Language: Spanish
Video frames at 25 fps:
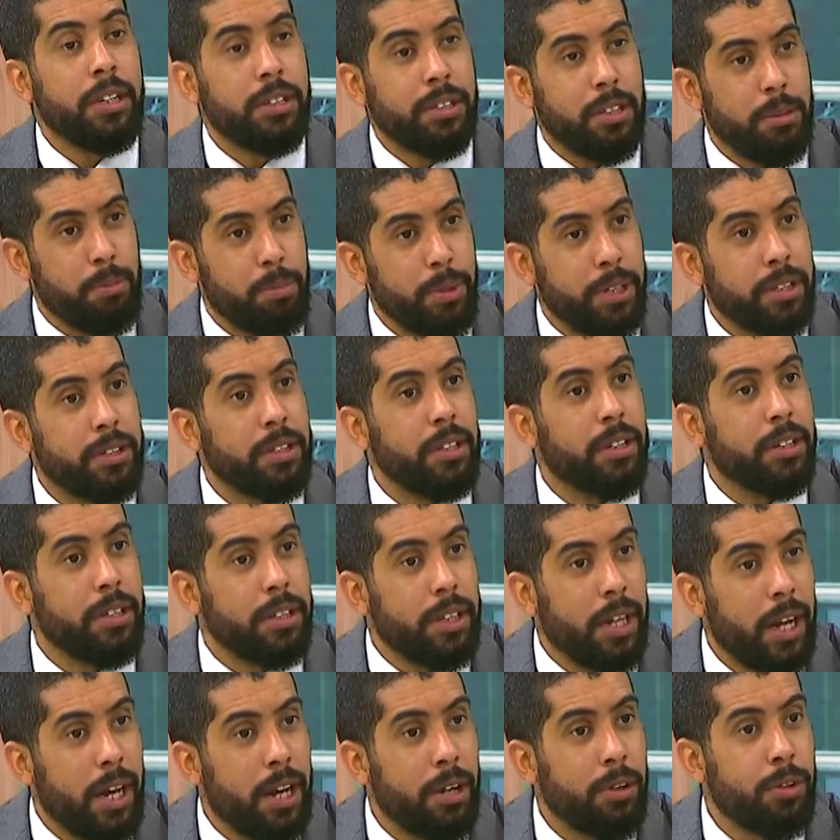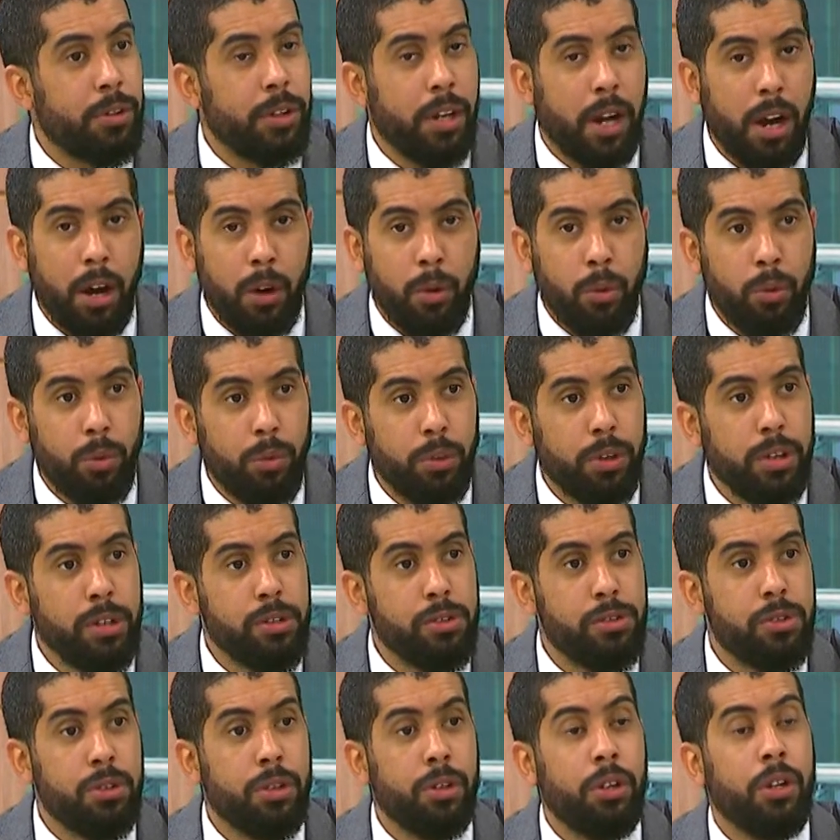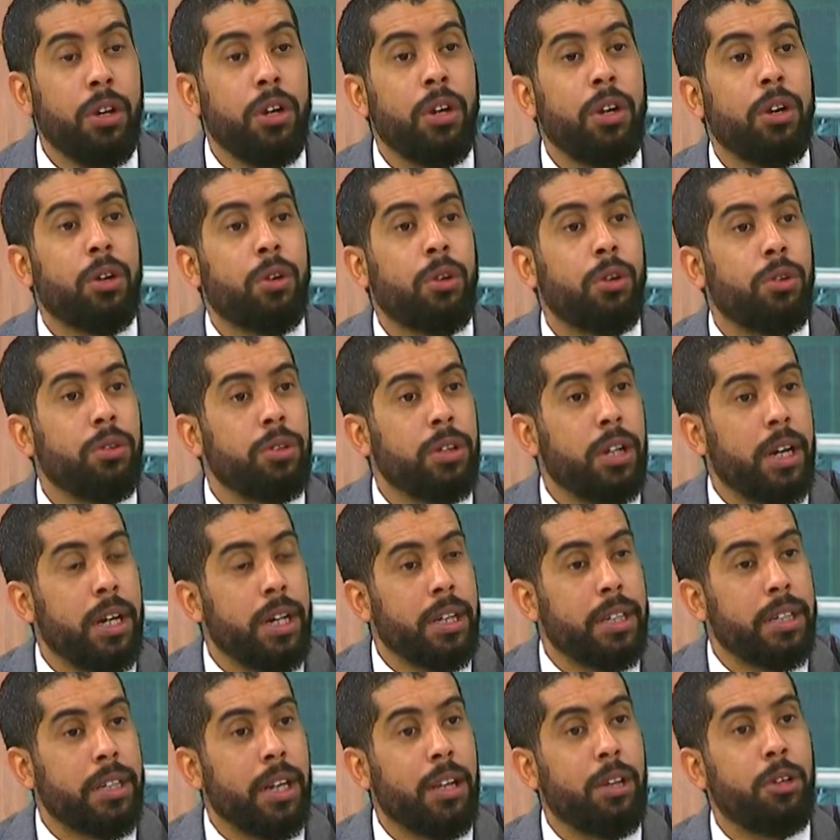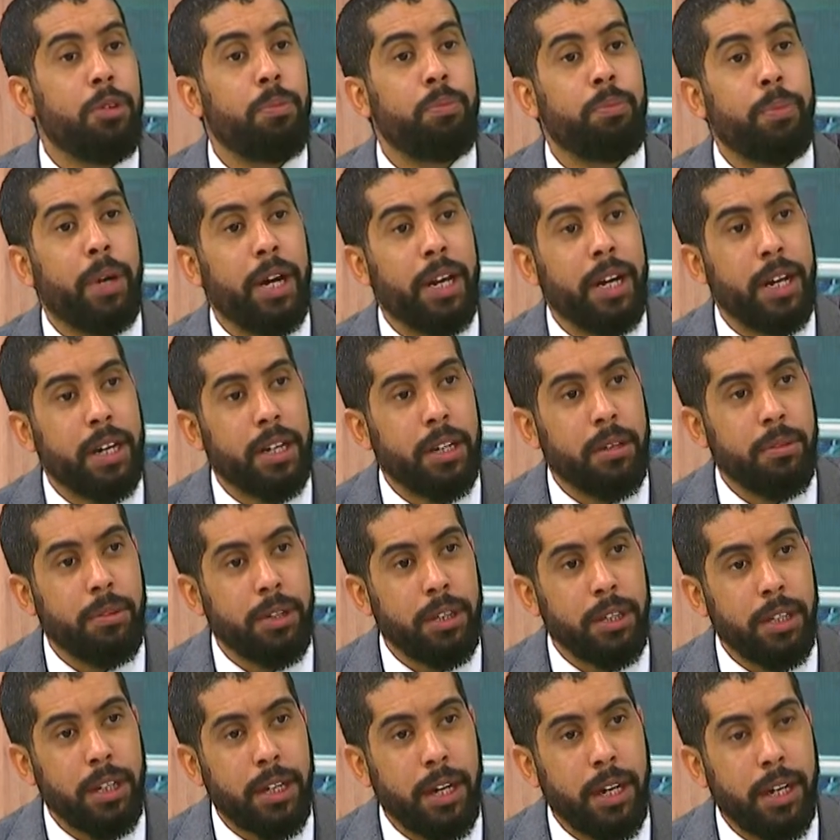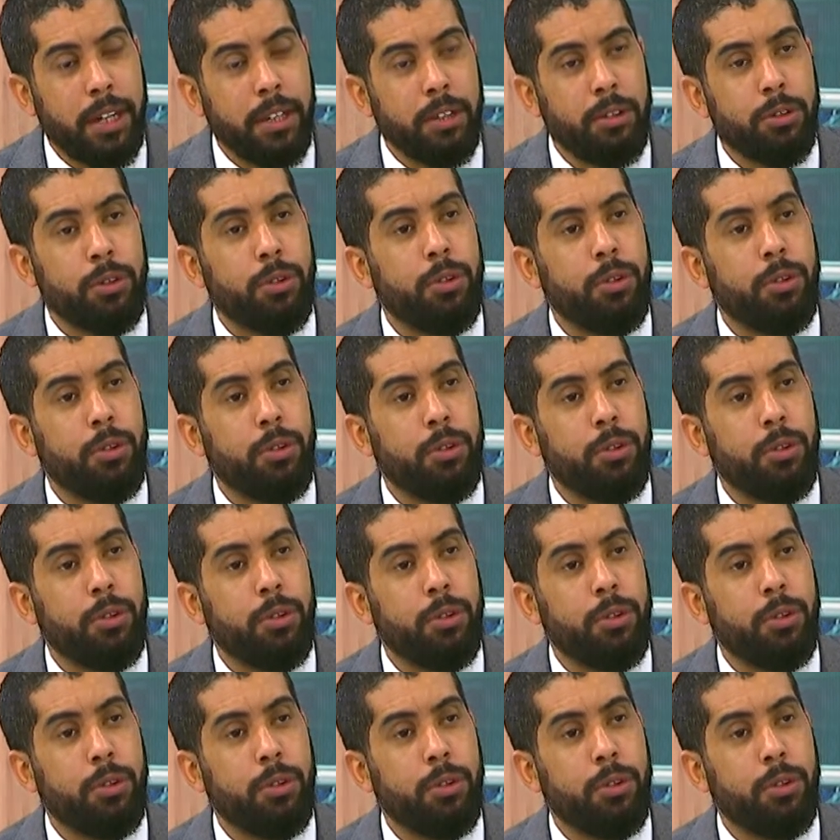se presentaron a un juicio contra el Estado para reivindicar esto.